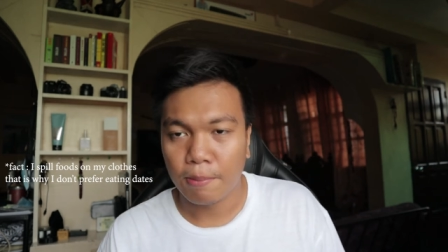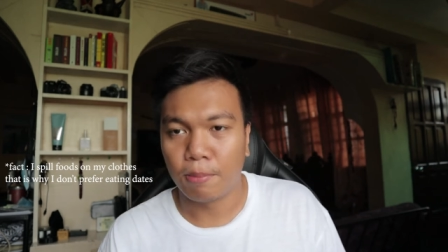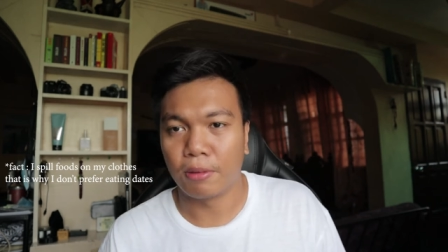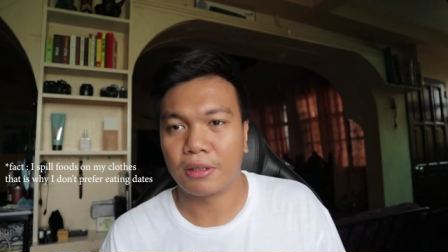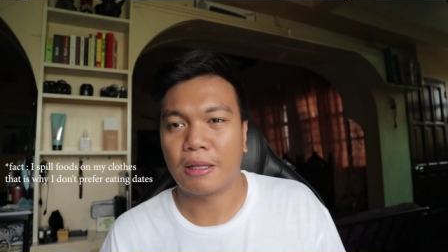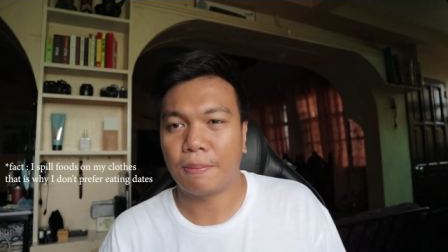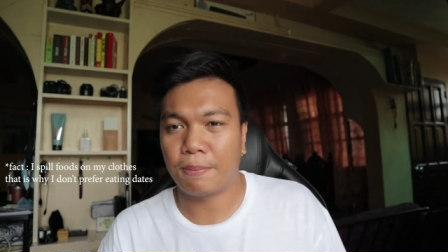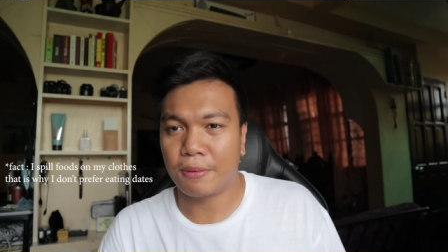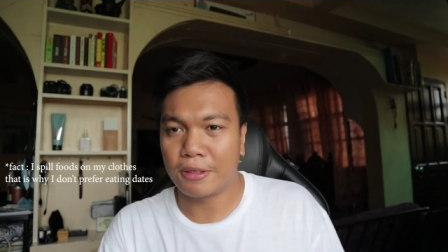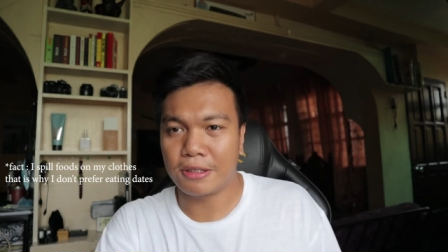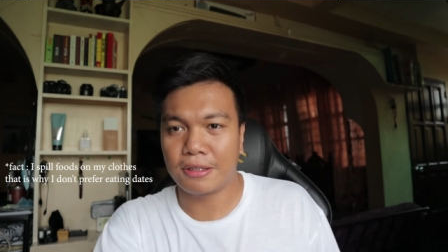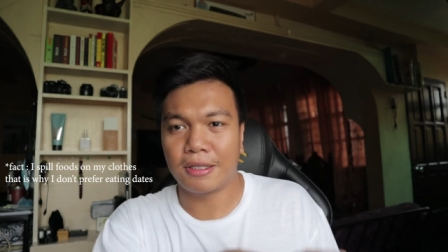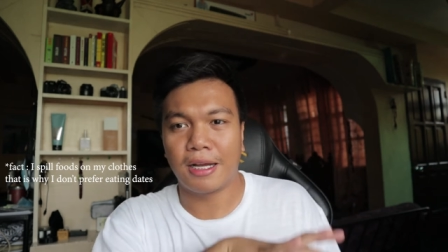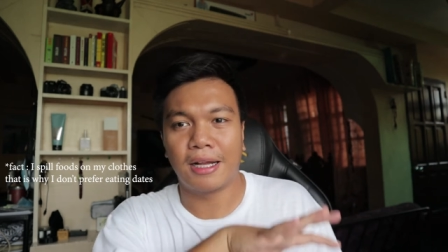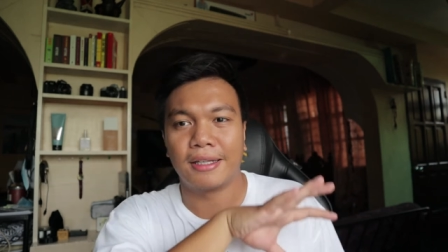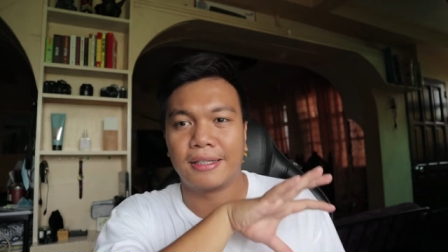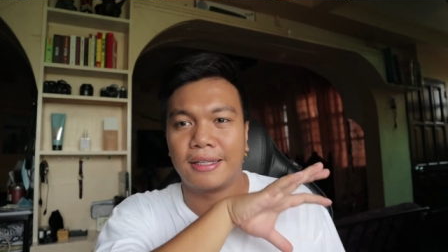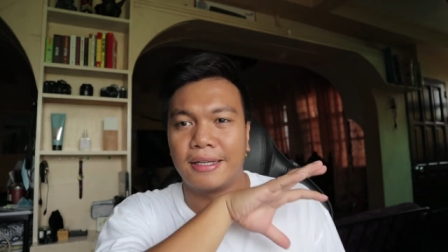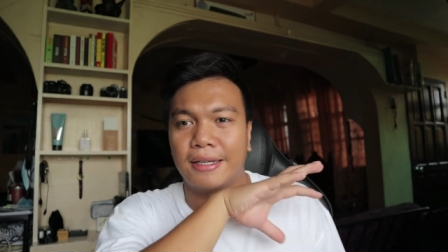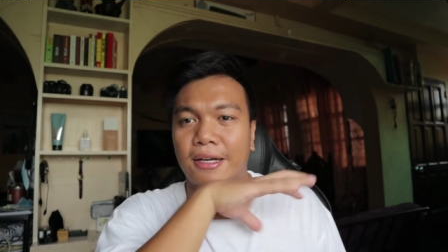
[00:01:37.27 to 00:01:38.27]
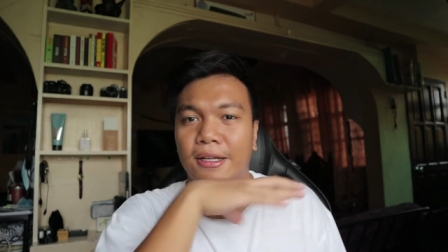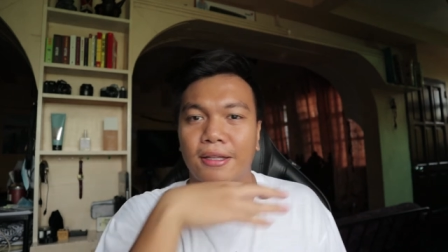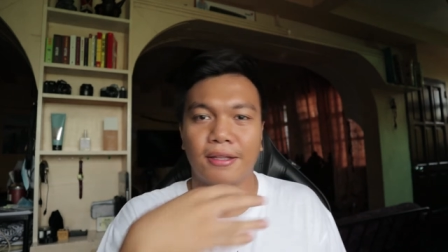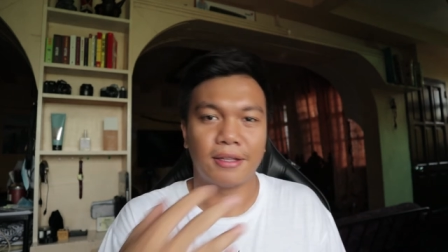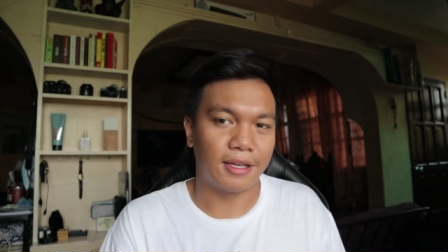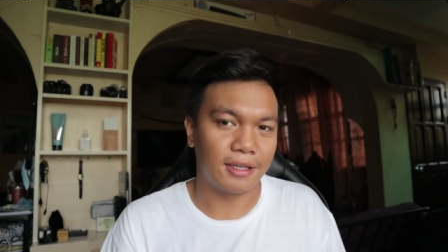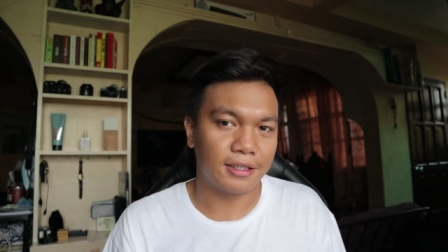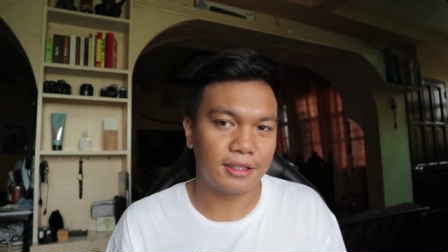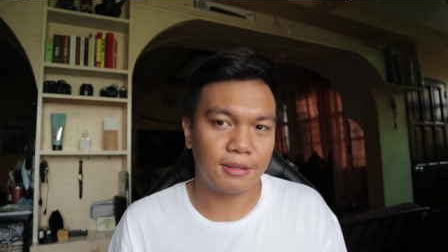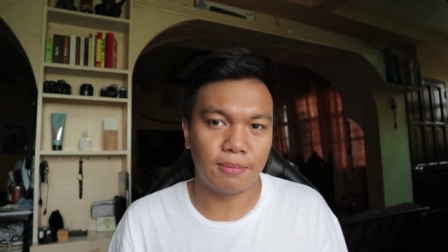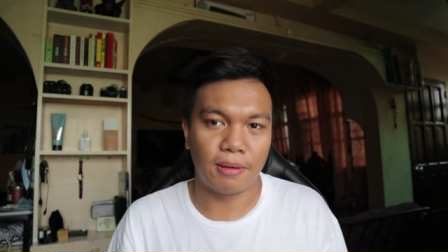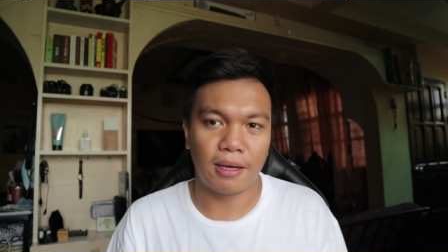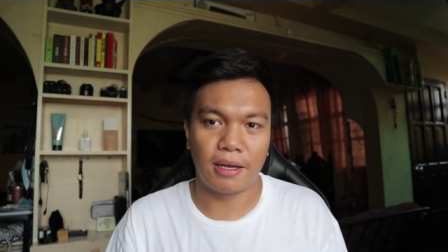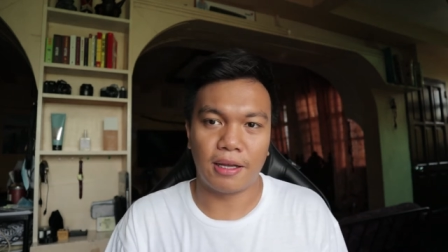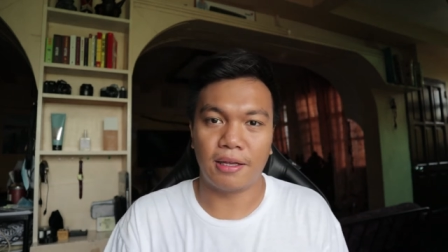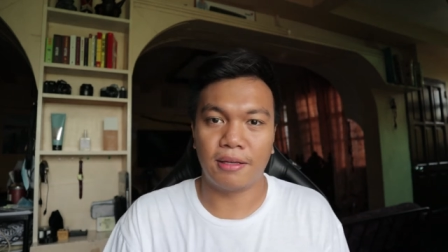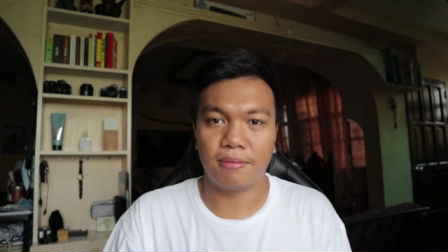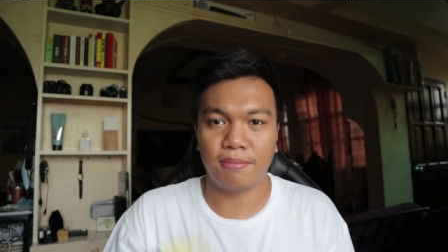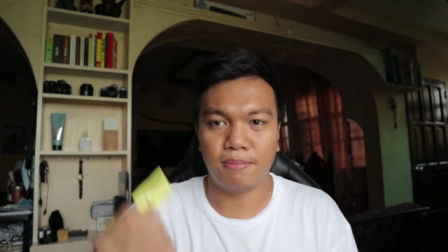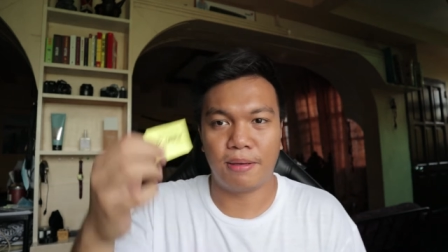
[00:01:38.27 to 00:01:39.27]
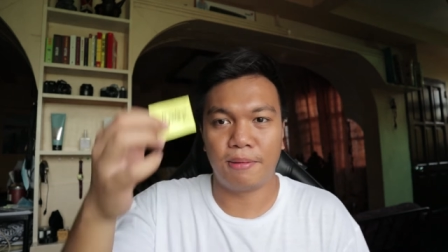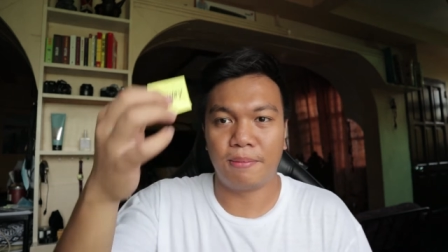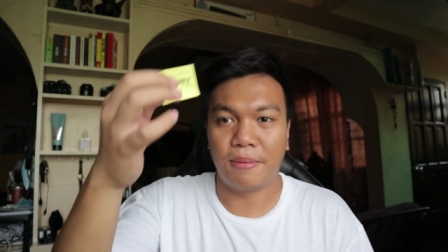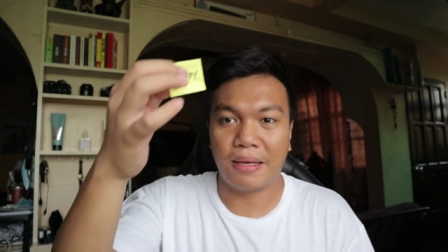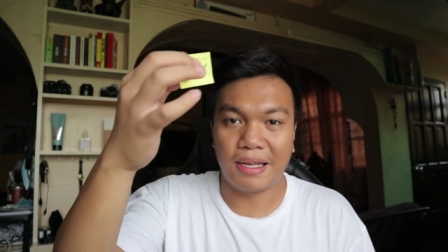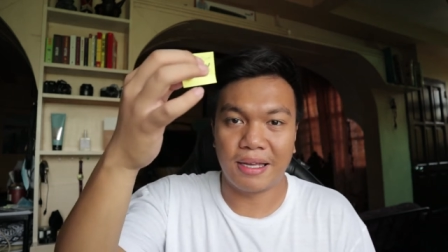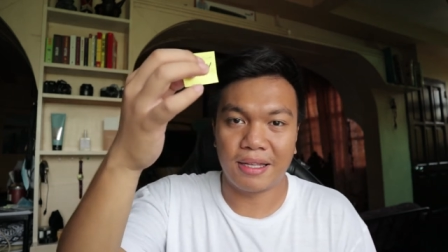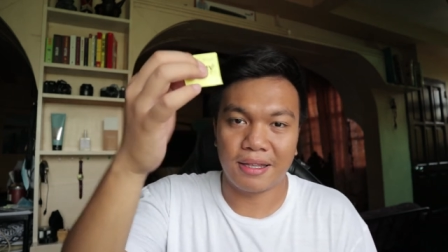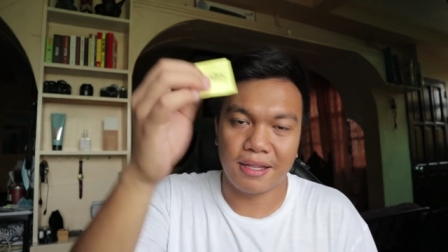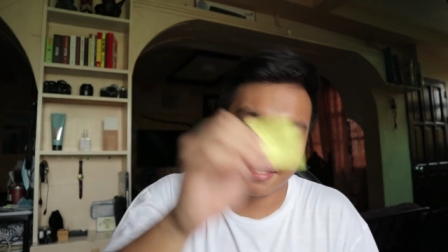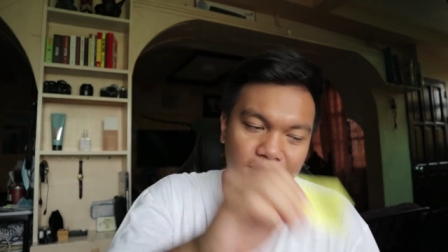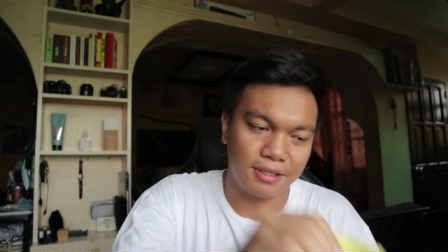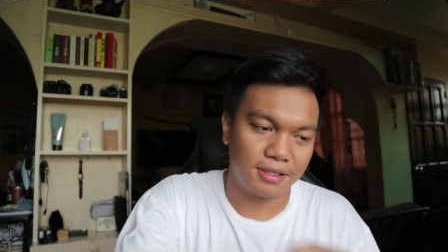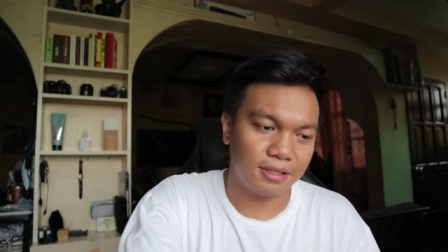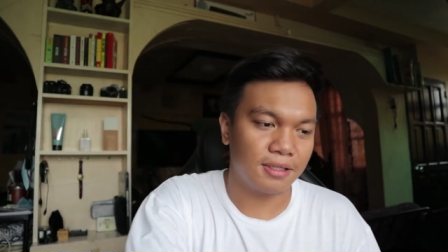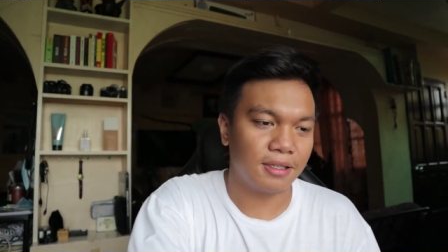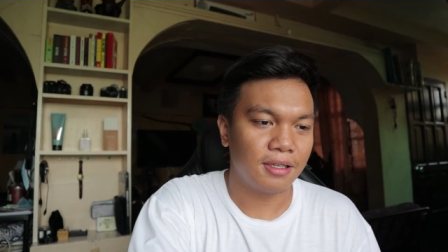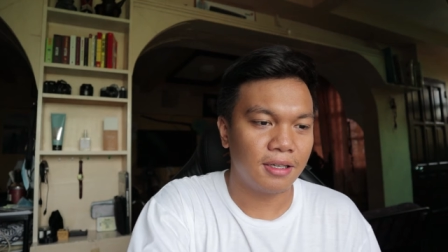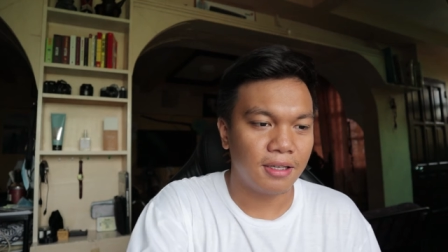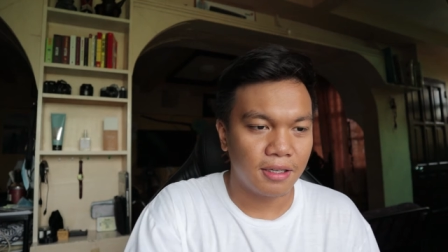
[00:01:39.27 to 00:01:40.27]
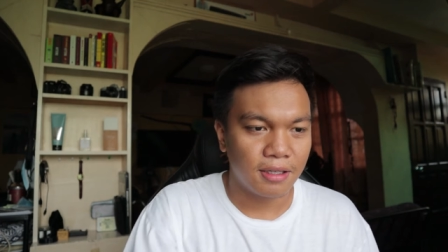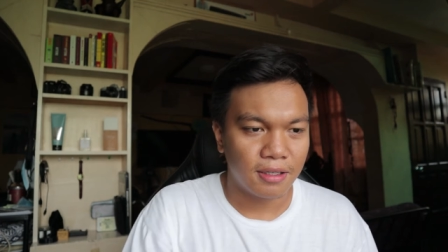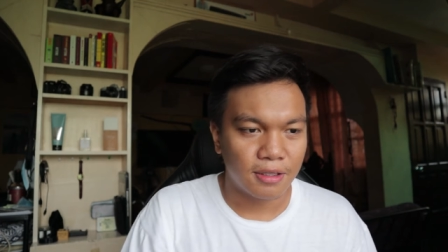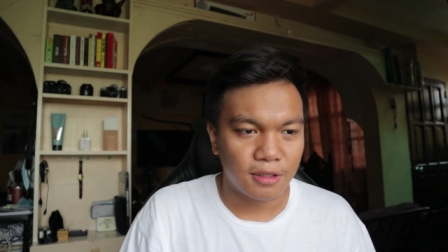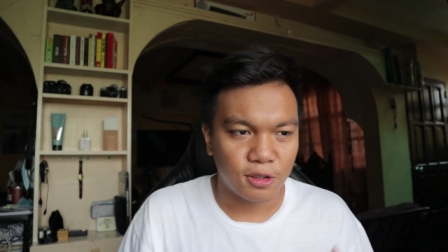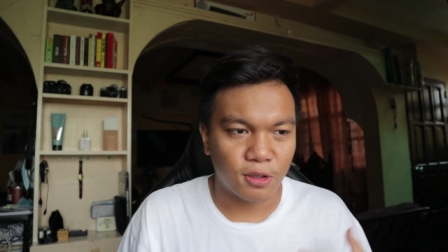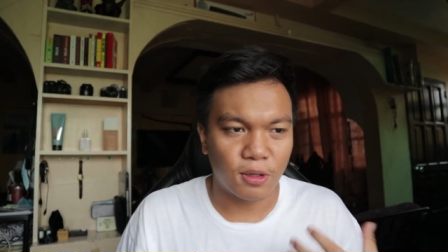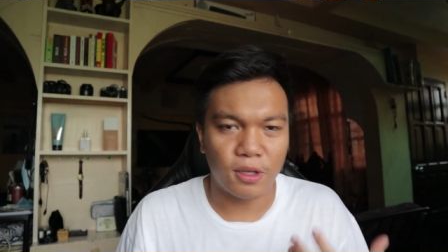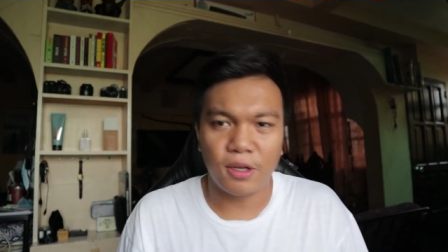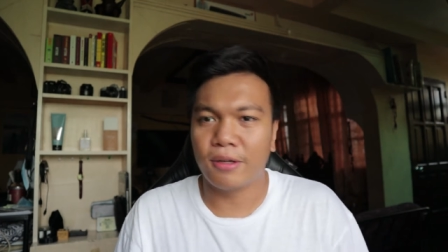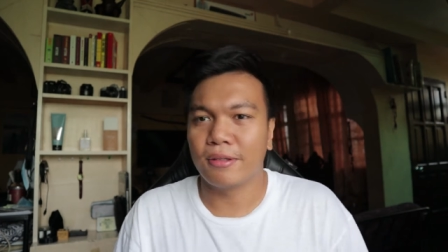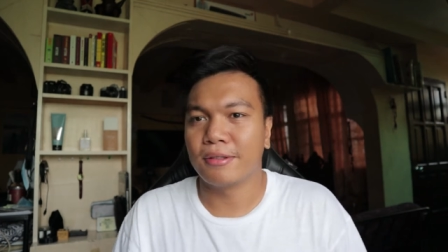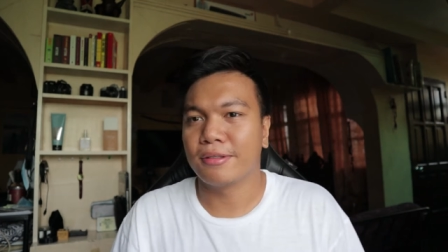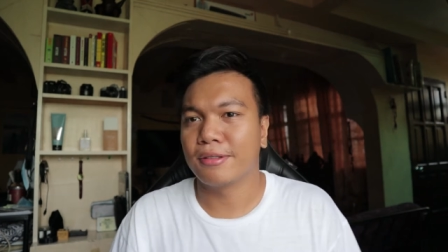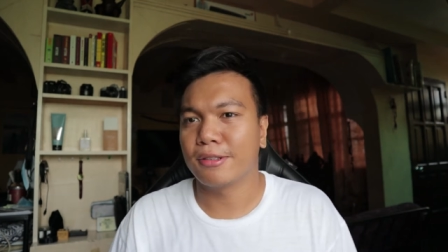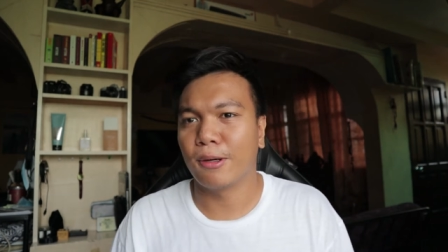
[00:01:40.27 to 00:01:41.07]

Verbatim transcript: put a personality on this by by making this. So yun.